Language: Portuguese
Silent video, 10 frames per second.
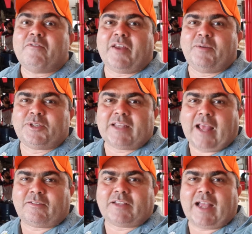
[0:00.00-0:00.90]
Falamos
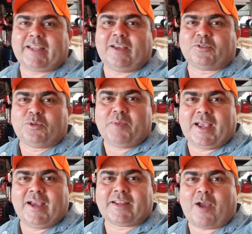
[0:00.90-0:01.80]
direto da Águia
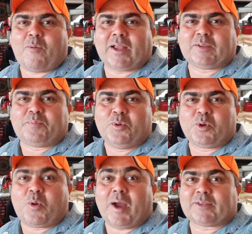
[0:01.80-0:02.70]
Automecânica
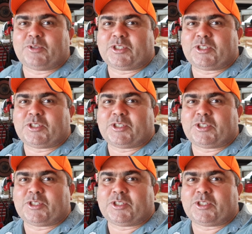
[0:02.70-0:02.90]
4x4